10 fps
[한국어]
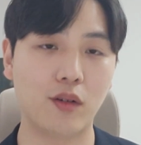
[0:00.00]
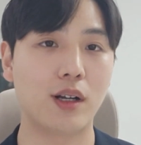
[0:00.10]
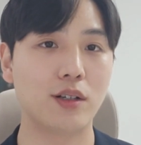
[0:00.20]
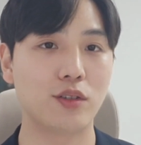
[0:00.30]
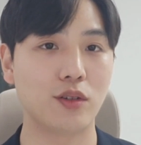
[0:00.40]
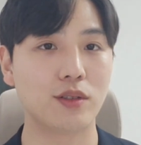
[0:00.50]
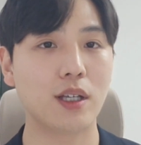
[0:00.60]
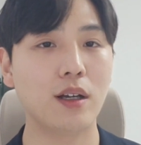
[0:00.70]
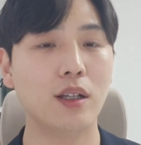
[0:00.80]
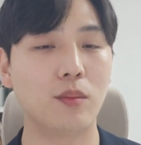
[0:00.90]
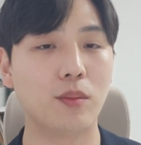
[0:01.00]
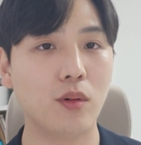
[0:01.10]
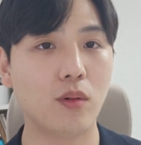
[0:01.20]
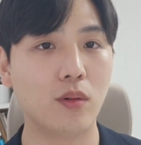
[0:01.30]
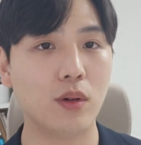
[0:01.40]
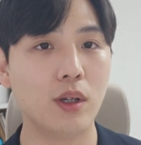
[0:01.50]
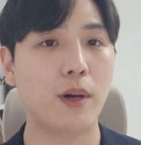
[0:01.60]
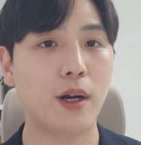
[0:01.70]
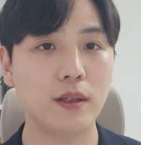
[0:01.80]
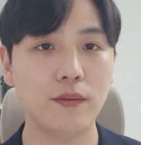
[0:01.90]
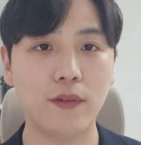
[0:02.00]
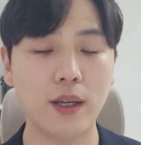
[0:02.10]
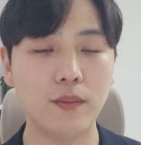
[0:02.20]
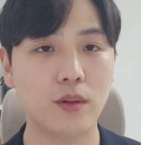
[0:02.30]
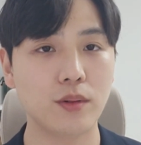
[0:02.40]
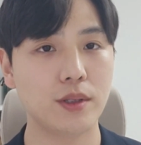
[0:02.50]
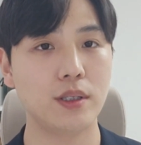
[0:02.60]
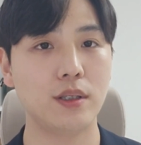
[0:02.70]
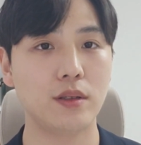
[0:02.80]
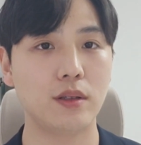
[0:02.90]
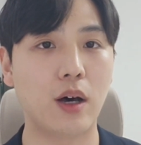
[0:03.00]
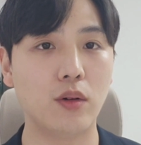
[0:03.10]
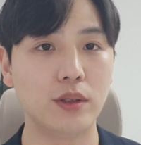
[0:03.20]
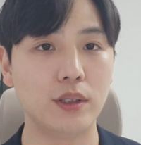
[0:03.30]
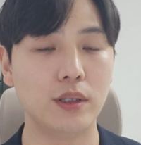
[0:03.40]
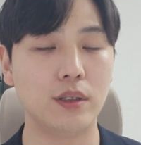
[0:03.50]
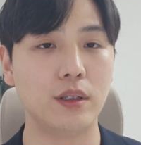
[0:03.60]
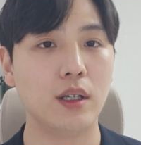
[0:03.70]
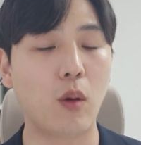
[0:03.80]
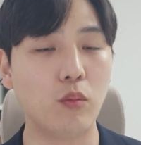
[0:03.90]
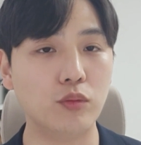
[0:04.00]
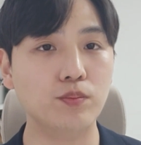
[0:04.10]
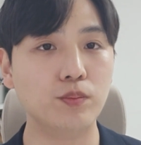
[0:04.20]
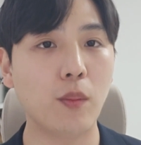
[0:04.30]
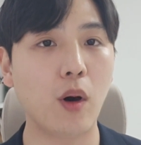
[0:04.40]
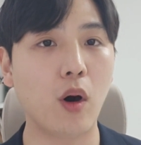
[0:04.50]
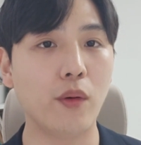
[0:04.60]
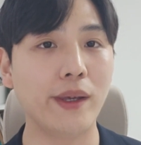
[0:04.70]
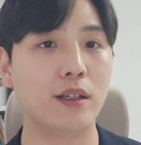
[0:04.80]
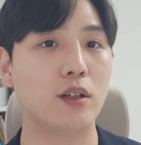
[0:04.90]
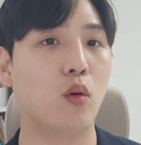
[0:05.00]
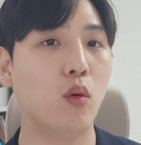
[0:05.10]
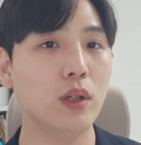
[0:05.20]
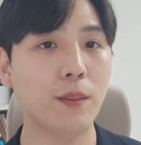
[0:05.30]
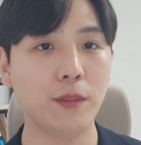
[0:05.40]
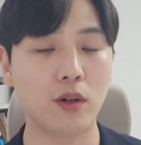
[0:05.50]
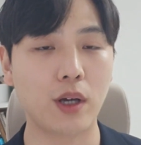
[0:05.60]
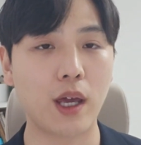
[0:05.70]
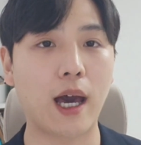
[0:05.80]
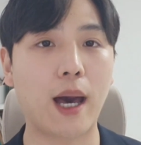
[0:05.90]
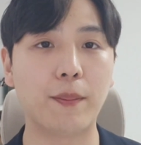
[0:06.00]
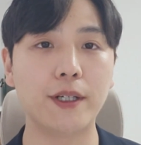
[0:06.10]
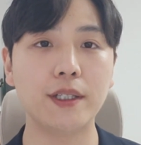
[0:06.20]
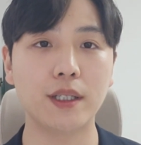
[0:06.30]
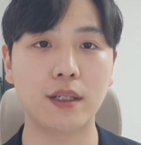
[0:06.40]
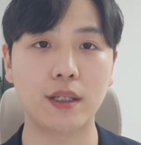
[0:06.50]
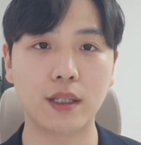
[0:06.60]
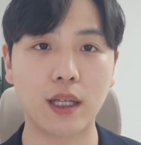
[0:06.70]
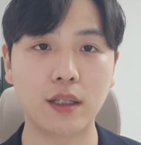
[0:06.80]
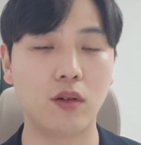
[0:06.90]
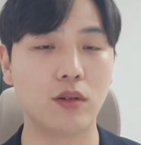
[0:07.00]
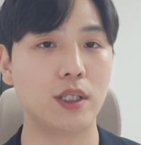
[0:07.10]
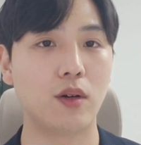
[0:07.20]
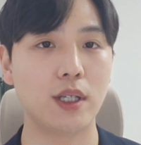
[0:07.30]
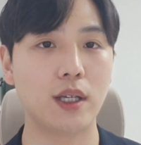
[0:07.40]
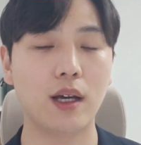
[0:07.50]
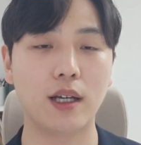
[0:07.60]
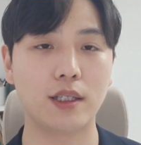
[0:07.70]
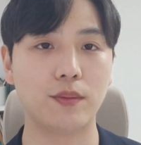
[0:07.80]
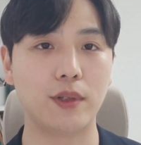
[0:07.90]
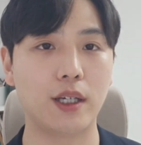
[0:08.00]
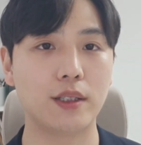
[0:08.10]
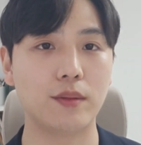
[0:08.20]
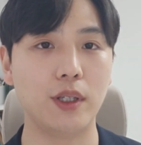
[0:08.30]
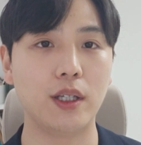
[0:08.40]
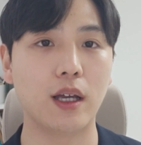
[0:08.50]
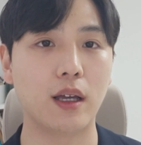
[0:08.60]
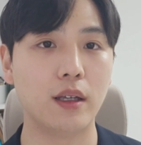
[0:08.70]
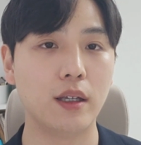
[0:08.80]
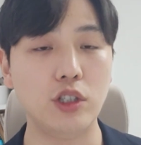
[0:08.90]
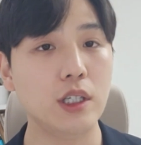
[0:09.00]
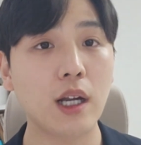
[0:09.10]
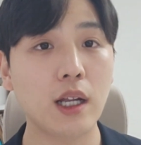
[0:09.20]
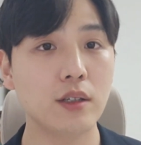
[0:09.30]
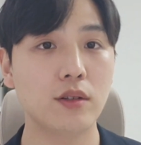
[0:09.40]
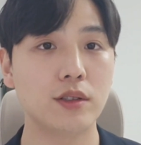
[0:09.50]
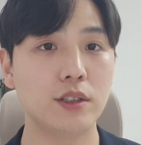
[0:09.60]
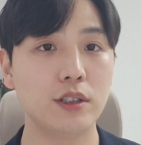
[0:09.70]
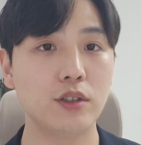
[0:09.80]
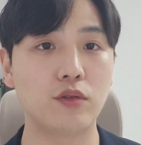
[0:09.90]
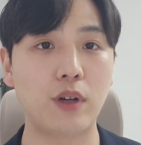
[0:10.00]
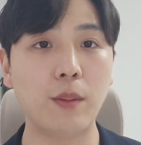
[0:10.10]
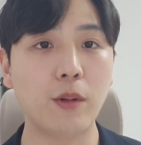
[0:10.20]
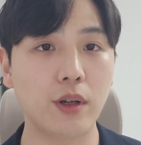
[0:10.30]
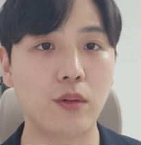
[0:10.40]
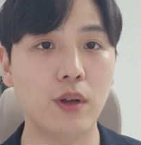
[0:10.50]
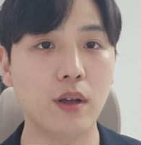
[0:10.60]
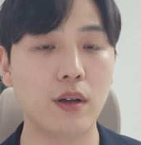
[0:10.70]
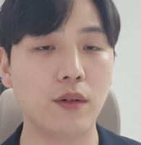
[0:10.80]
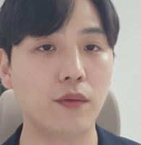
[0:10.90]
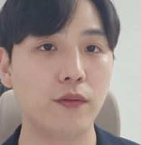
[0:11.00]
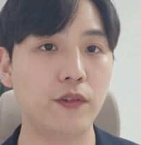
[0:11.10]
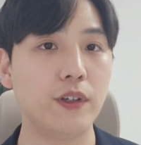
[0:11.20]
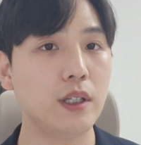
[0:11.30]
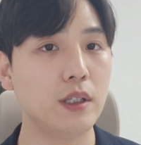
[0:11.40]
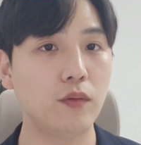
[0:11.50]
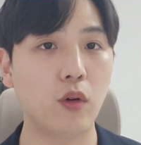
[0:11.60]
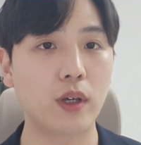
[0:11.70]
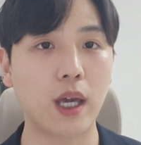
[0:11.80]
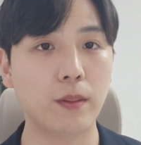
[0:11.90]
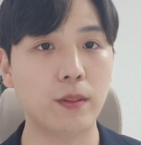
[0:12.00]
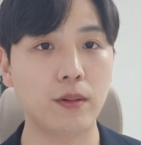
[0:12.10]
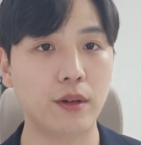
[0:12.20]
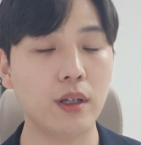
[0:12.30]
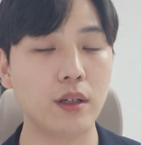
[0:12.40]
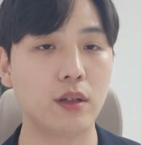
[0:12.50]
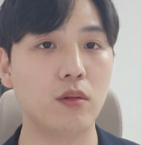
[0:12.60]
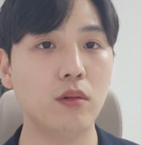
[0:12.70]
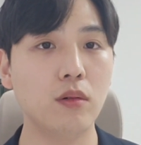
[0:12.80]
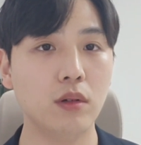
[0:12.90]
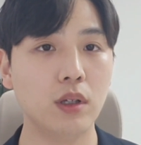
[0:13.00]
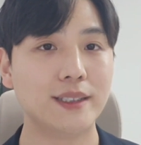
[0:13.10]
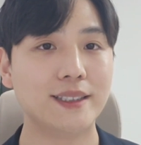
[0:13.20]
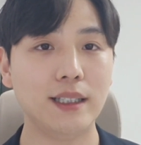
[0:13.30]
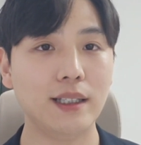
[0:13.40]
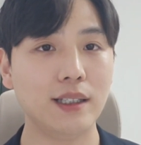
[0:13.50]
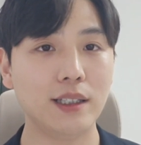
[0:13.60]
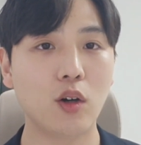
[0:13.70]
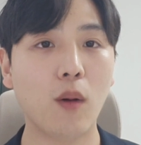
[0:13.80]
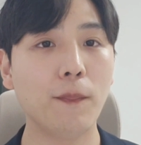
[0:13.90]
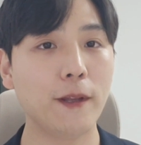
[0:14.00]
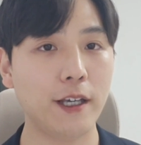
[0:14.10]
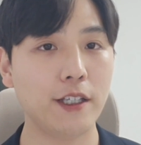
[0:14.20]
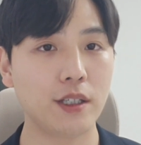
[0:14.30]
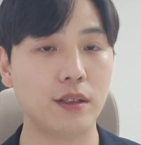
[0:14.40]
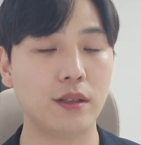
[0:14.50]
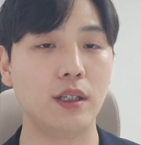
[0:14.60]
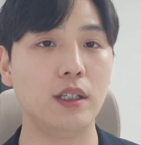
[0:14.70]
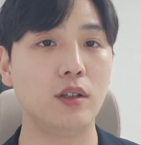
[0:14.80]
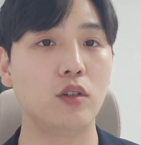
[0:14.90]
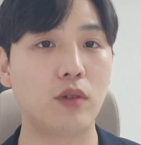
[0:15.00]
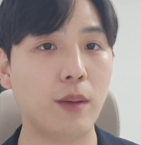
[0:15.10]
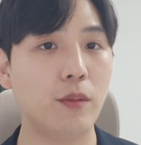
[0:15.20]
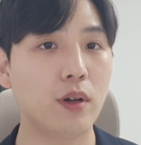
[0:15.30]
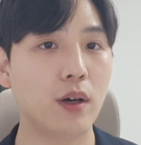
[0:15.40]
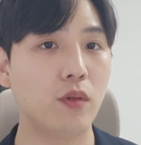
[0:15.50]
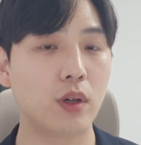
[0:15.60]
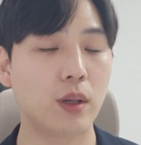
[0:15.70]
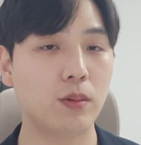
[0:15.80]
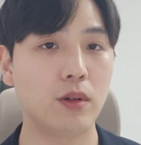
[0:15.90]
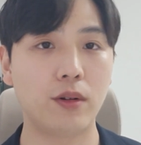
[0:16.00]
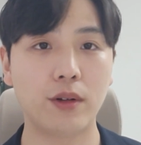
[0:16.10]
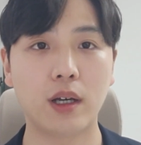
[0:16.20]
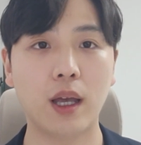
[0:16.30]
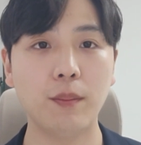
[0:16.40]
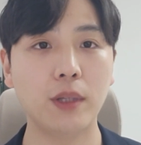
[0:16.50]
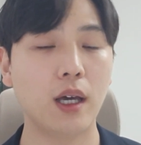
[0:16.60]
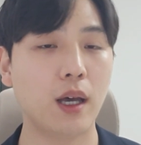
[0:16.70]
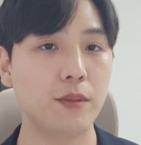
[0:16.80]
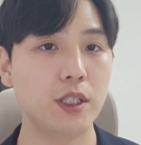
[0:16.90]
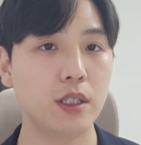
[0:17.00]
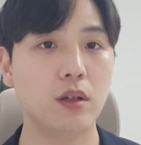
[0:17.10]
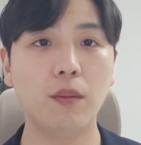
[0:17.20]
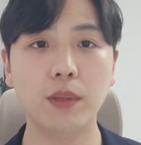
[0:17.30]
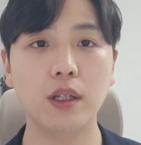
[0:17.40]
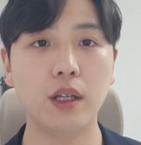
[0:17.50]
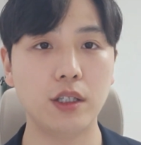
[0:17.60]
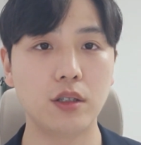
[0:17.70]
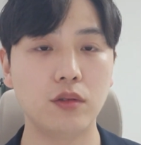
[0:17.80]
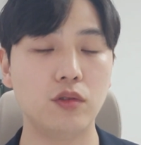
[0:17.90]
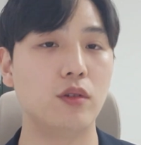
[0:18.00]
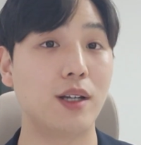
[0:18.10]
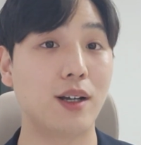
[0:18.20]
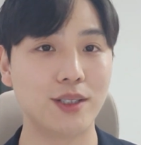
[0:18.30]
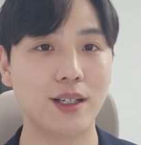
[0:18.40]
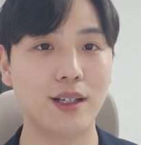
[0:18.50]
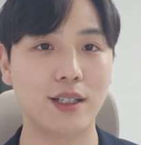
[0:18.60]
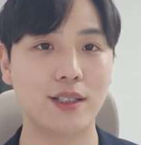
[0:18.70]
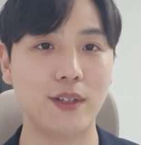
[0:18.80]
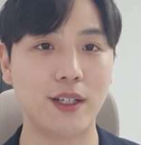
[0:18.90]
영화랑은 전혀 상관없고 파트 5하고 6에서 나오는 문법 어휘 그리고 혼합형의 앞글자를 딴 것이라고 생각하시면 되겠습니다. G라는 것은 grammar이고요. V는 vocabulary 그리고 C는 combination 이 grammar과 vocabulary가 함께 합친 combination 유형이라고 생각하시면